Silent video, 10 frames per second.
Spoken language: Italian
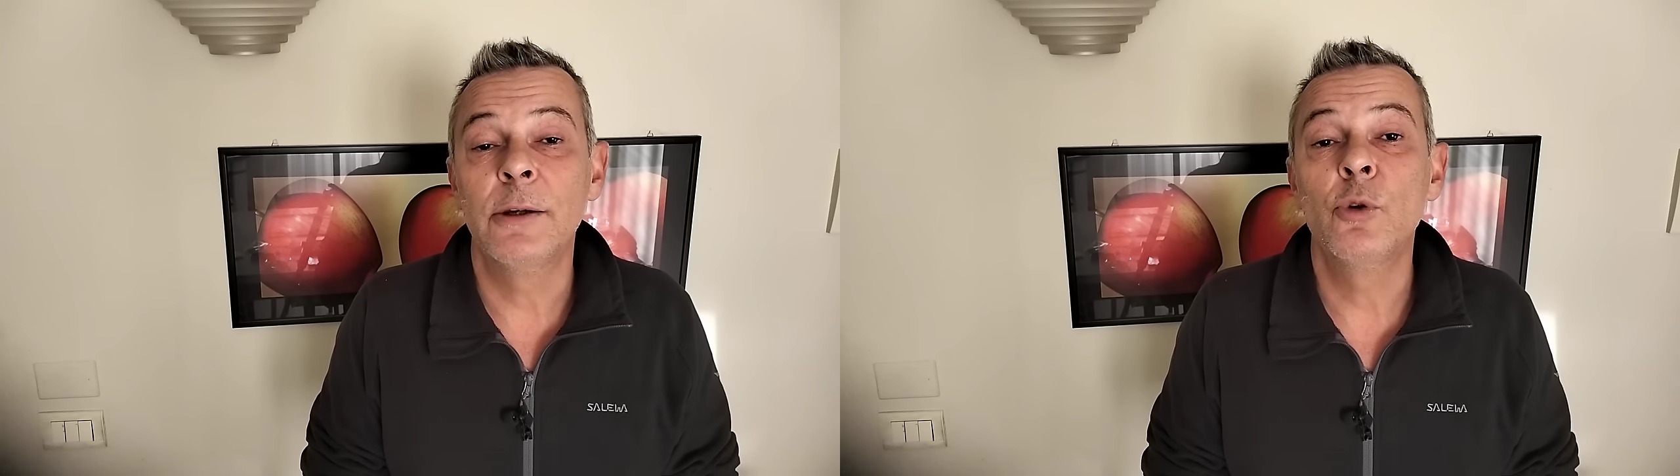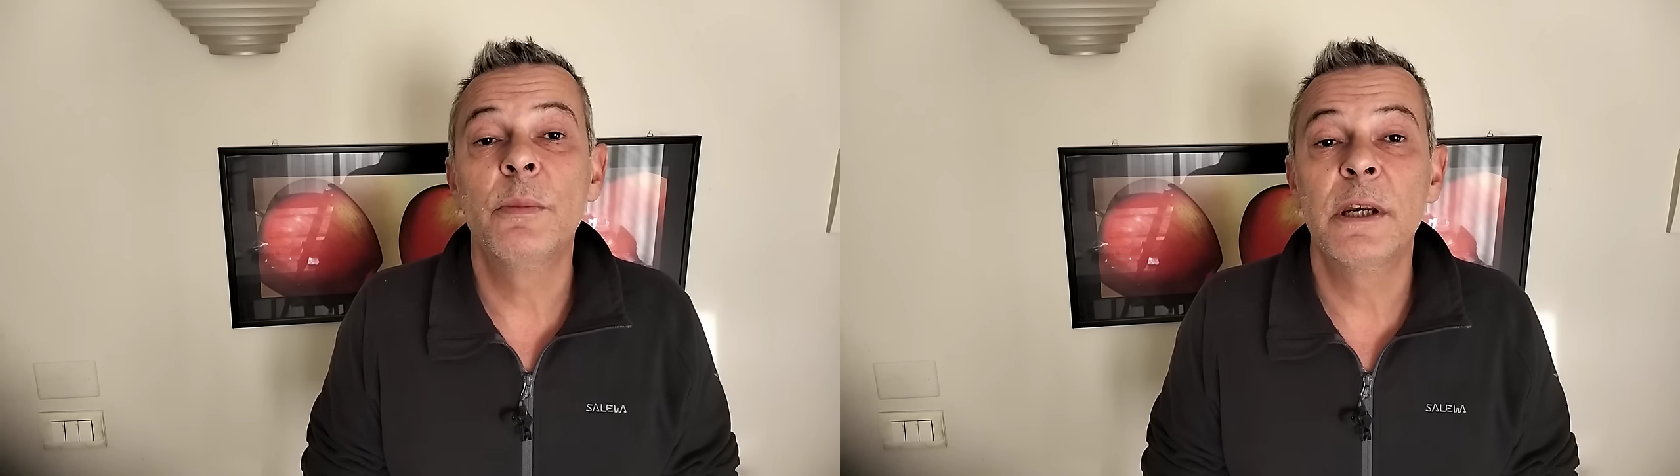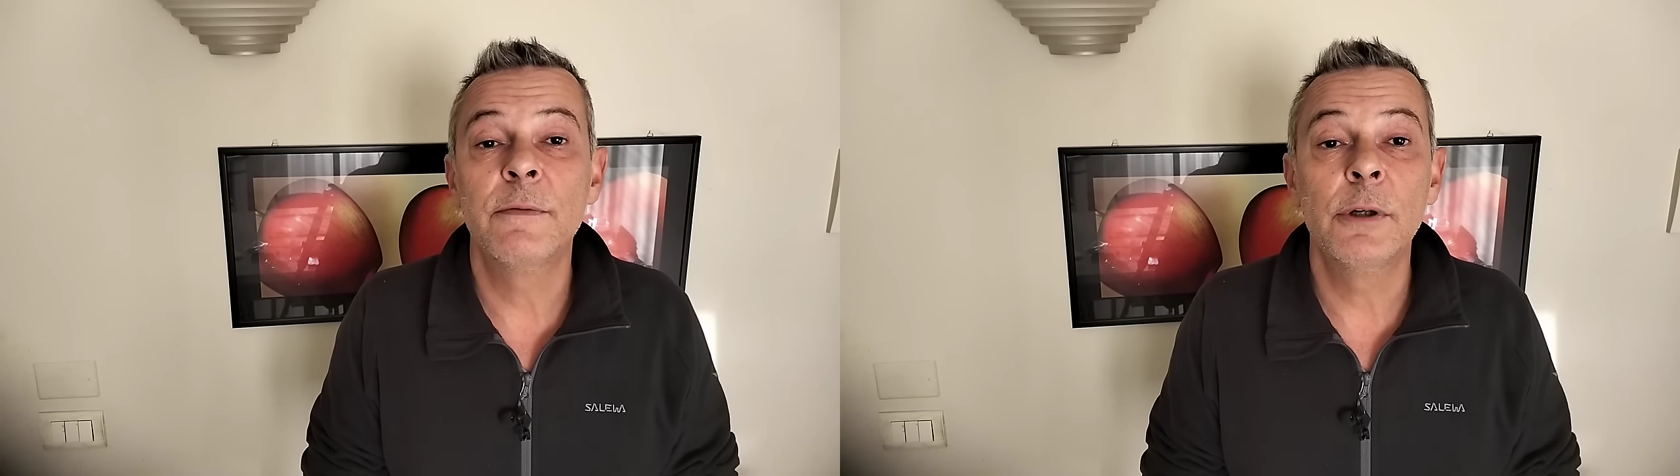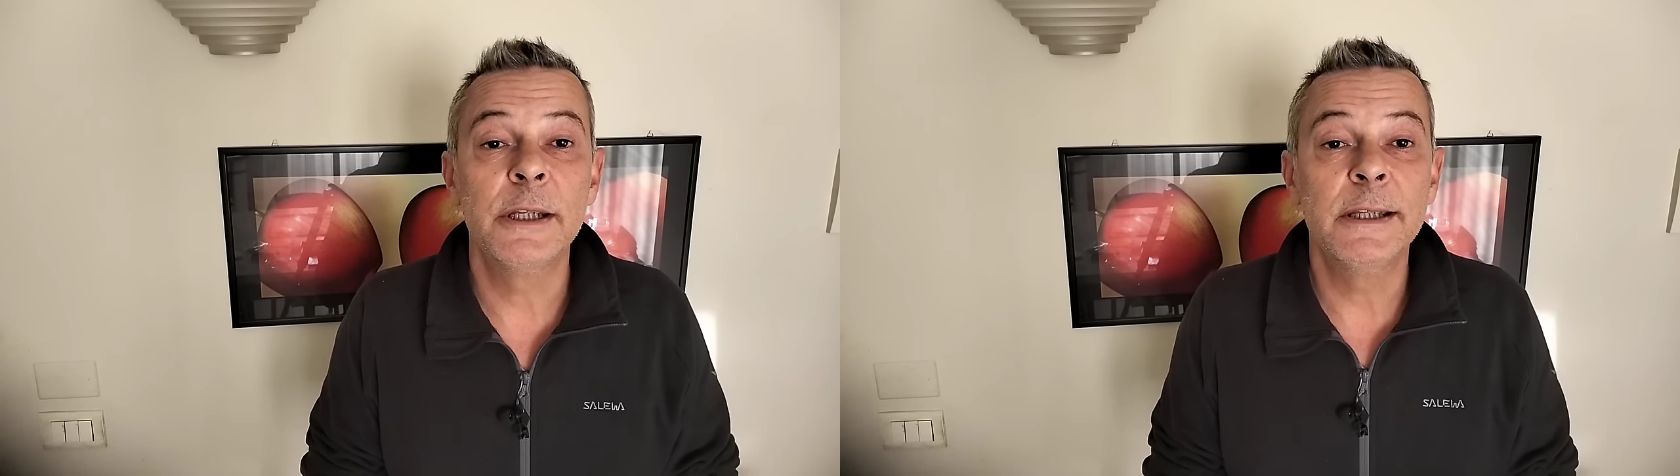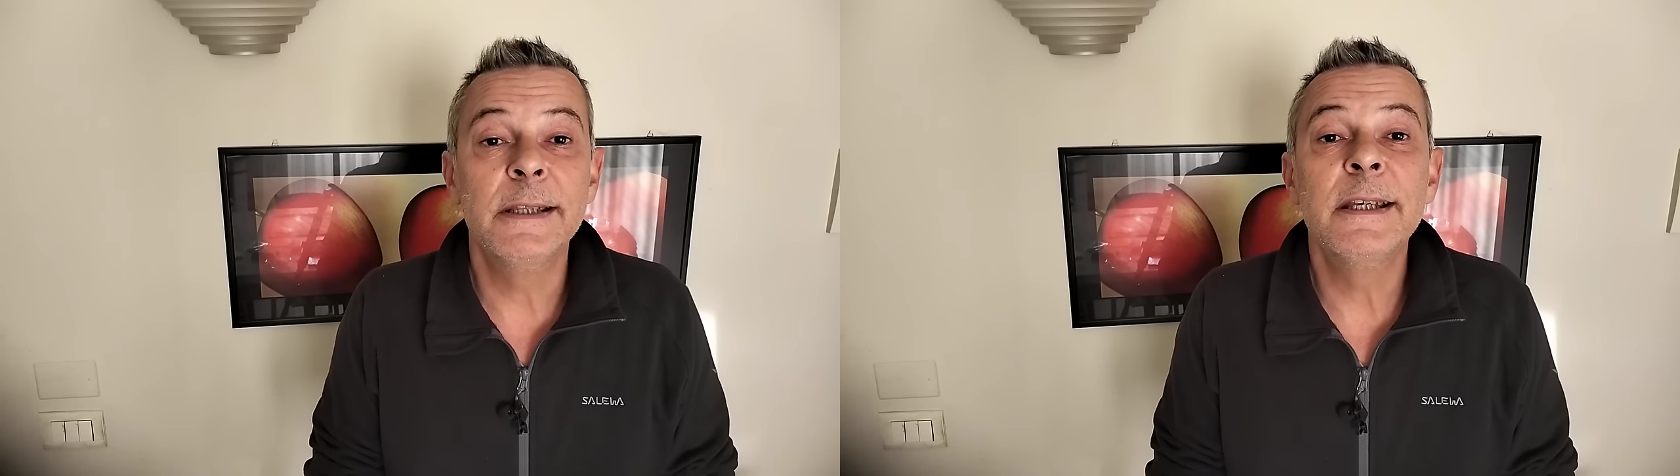
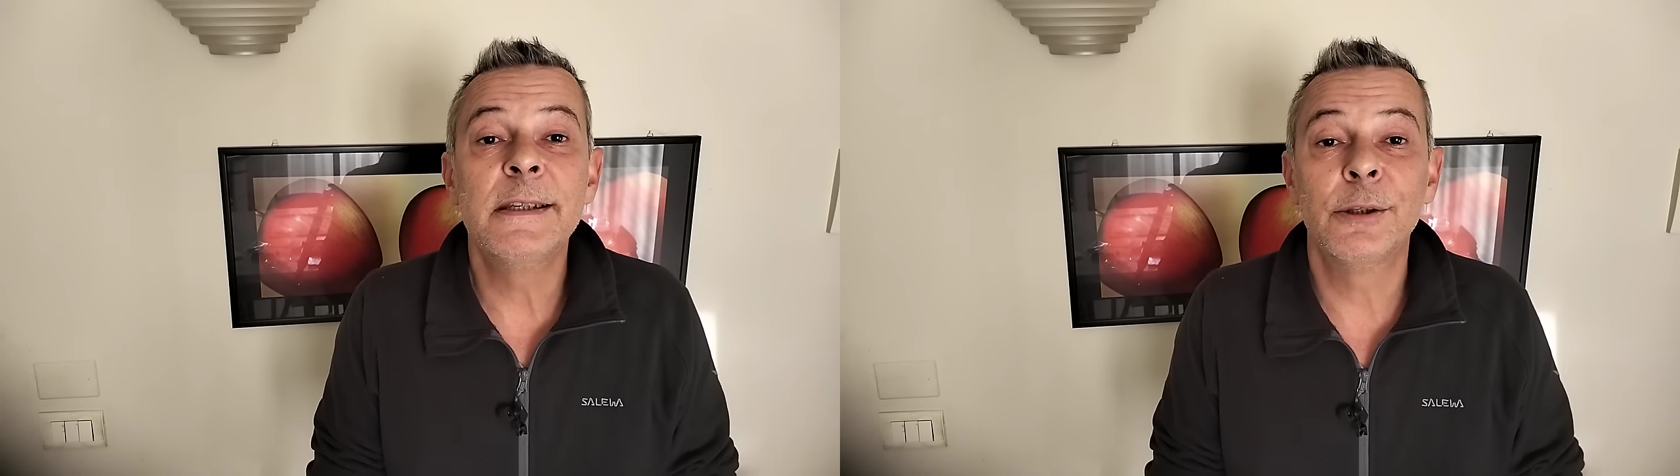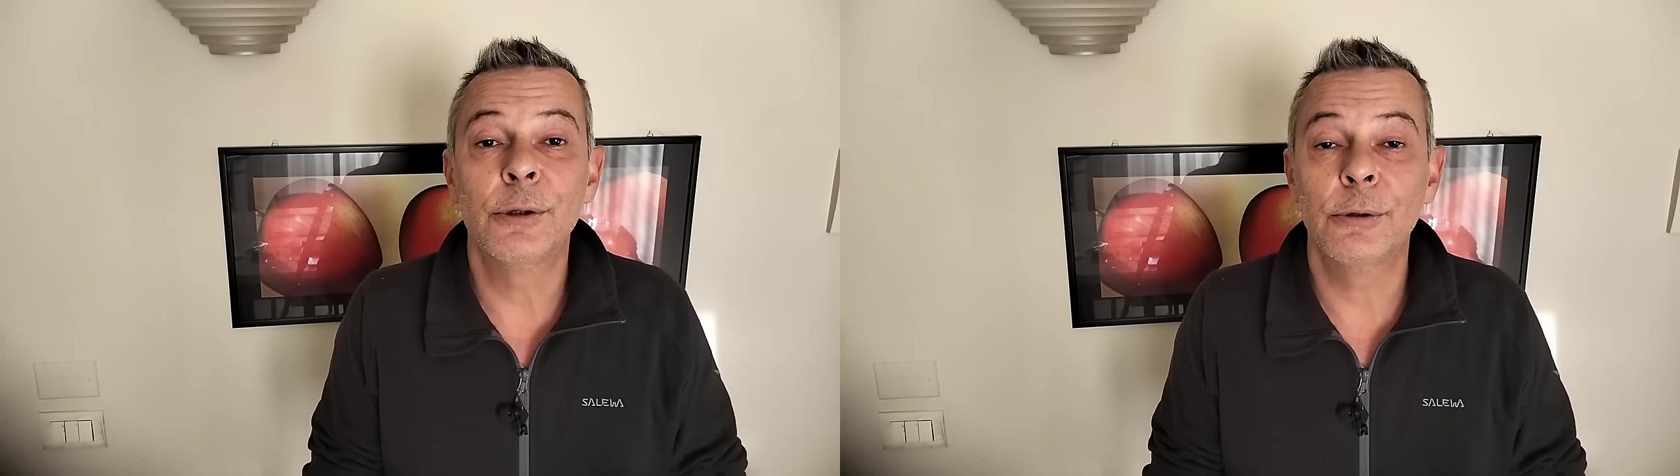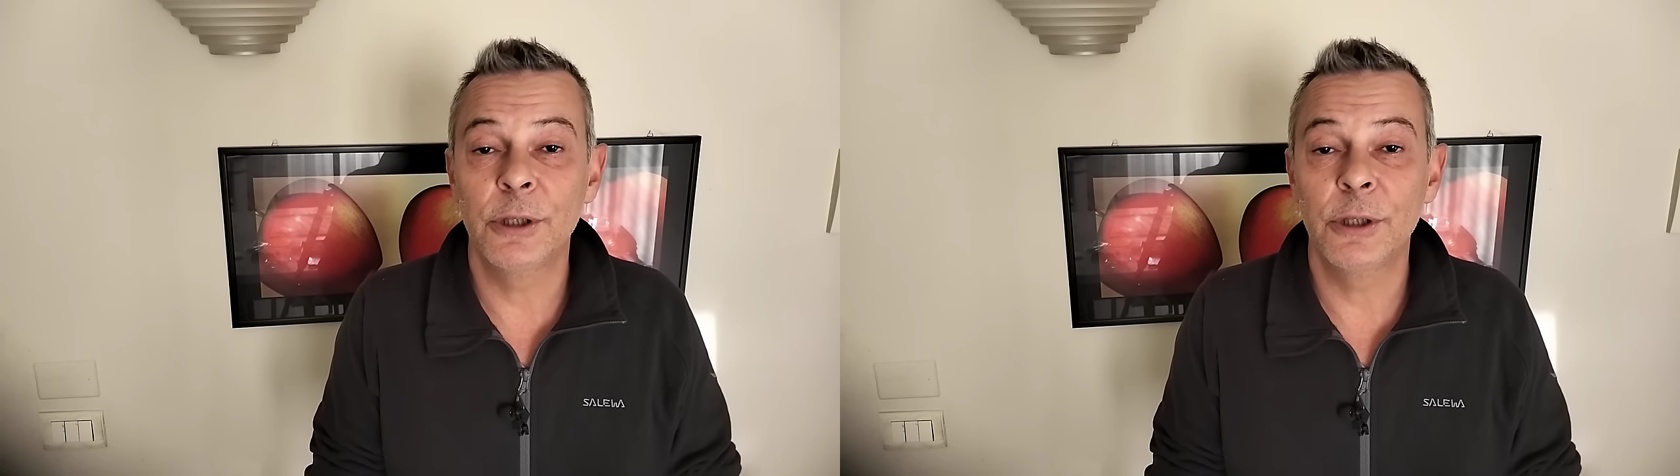innumerevoli di distro